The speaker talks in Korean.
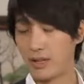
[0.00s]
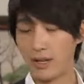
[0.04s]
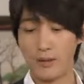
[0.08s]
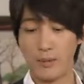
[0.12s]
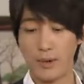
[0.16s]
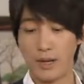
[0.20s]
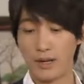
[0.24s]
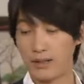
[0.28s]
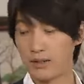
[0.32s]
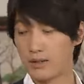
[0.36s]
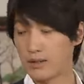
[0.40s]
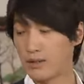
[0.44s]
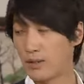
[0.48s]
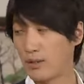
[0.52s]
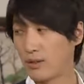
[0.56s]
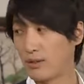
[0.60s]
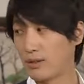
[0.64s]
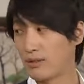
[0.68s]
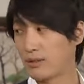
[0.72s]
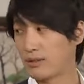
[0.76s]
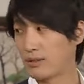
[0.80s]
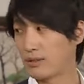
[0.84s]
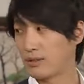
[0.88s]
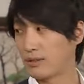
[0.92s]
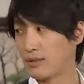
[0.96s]
내가
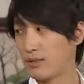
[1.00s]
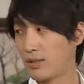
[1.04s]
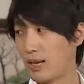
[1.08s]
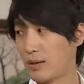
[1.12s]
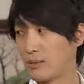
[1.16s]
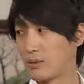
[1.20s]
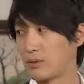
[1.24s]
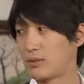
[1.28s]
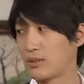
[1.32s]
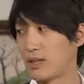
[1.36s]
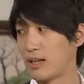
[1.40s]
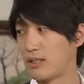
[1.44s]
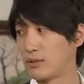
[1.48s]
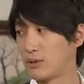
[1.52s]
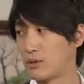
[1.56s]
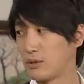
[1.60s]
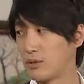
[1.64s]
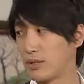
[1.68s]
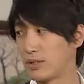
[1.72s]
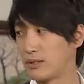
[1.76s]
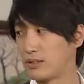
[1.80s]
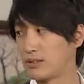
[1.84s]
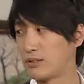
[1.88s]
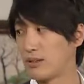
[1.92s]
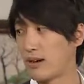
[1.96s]
말했죠? 아버지 나
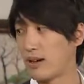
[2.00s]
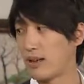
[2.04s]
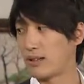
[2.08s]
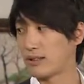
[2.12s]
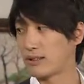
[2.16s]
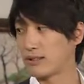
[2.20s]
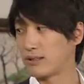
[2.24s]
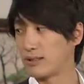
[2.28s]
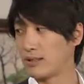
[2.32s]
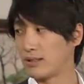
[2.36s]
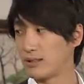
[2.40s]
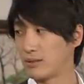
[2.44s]
낙원 같은 거 안